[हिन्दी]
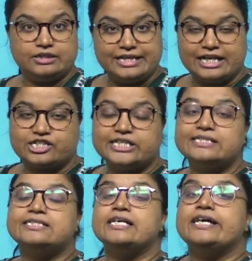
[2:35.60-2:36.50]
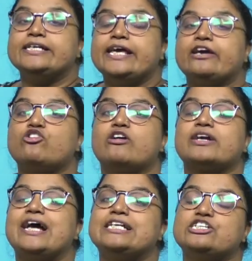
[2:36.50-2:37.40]
नेशंस ये एक
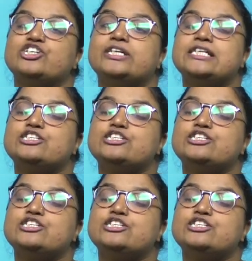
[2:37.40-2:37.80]
ऑर्गेनाइजेशन है